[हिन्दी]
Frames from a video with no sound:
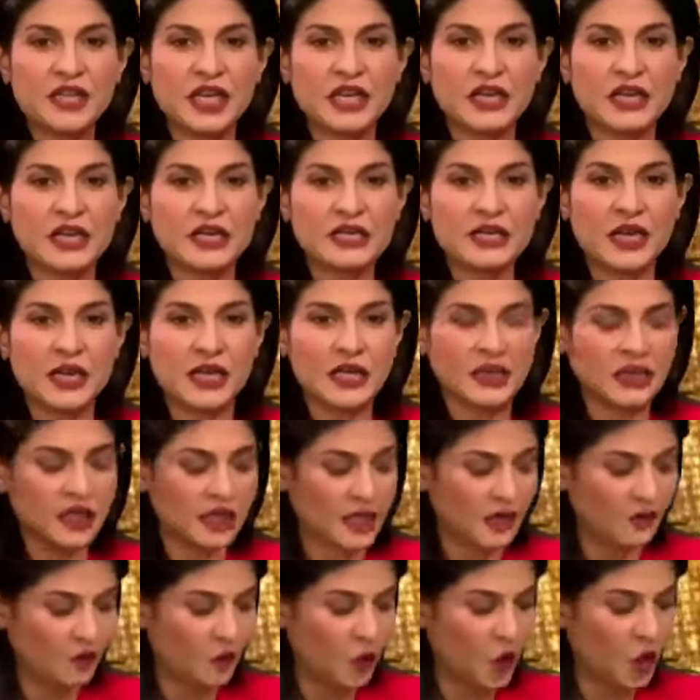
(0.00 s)
देखना चाह रही थी
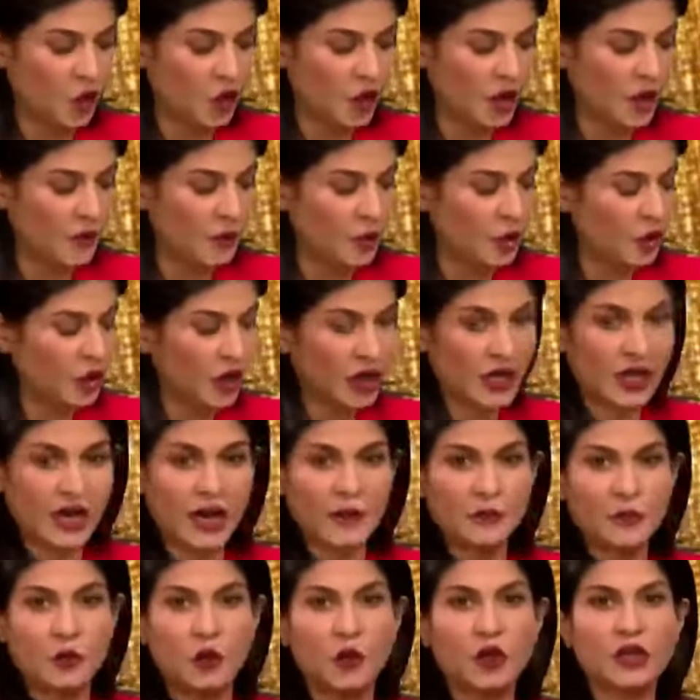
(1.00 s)
कि वो हम लोग अगर
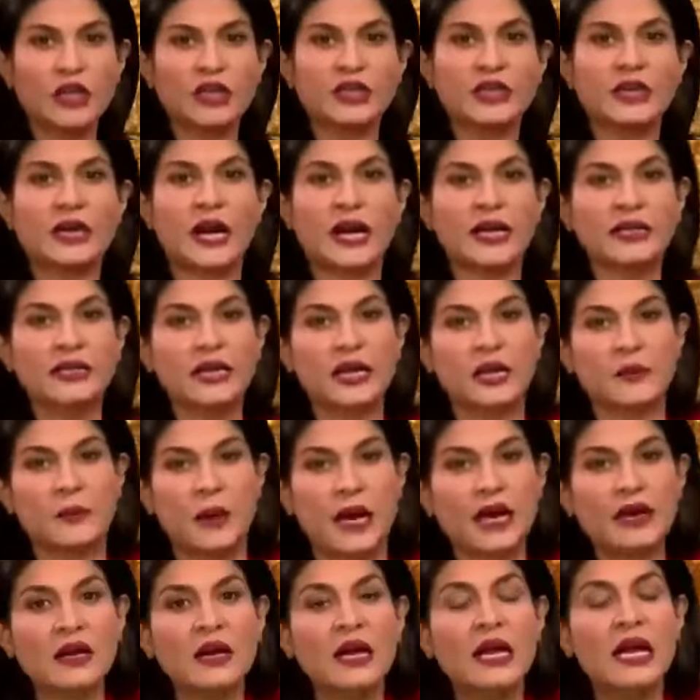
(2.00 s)
आप खोल के दिखा दें एक
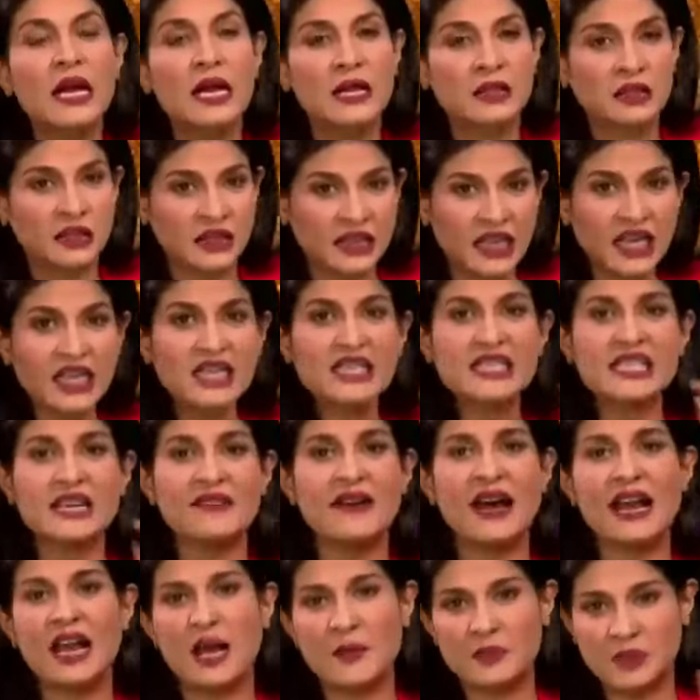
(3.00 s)
बार तीन
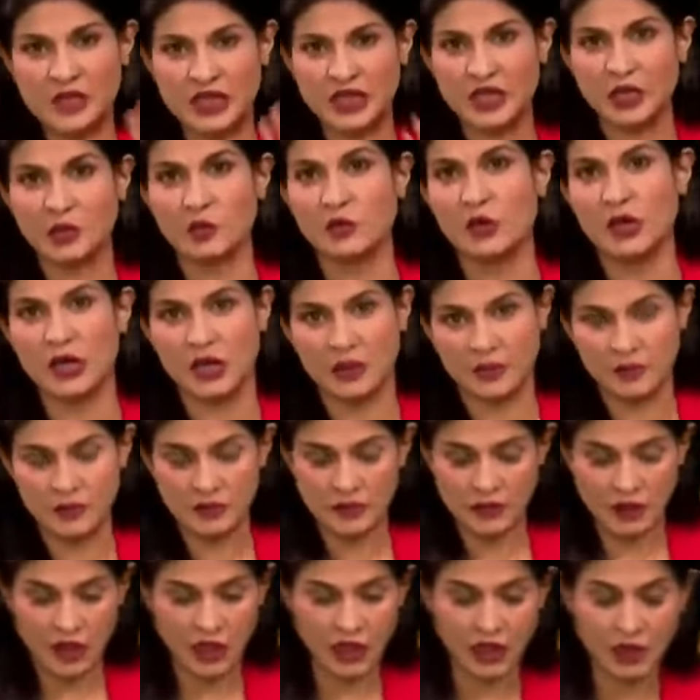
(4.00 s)
सवाल आपसे करूंगी
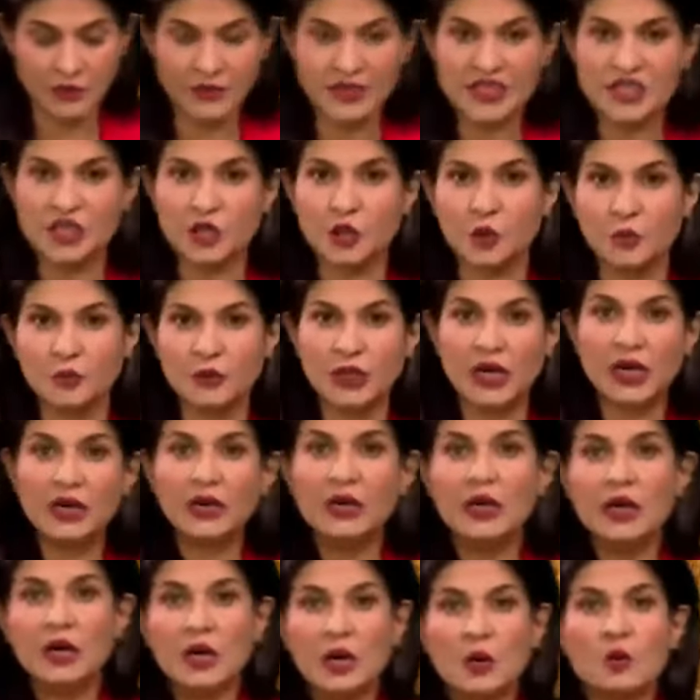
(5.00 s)
मिस्टर गुप्ता
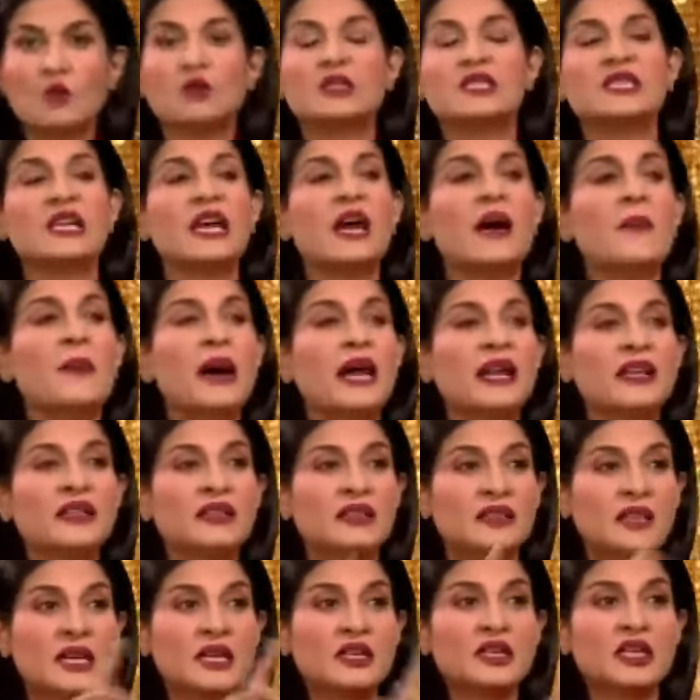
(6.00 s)
उससे हमारे
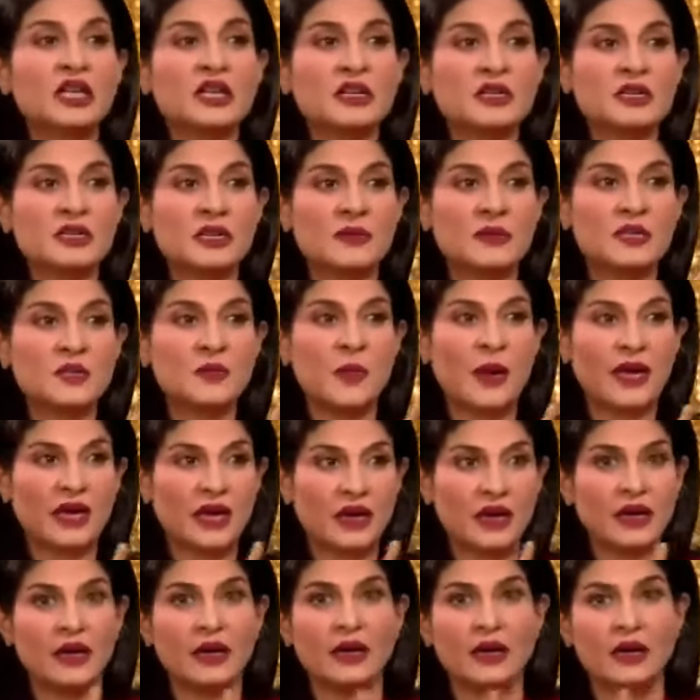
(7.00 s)
दर्शक पहले, समझ उससे
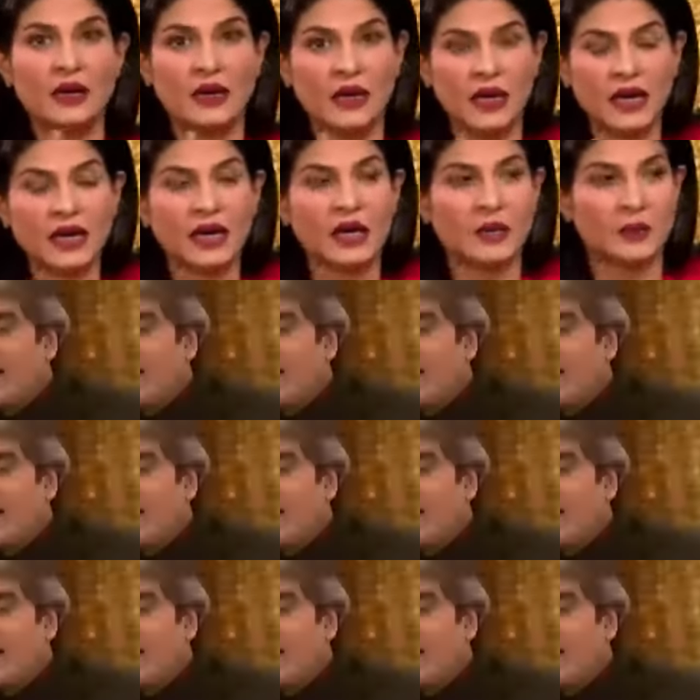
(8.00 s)
पहले आप इंडिया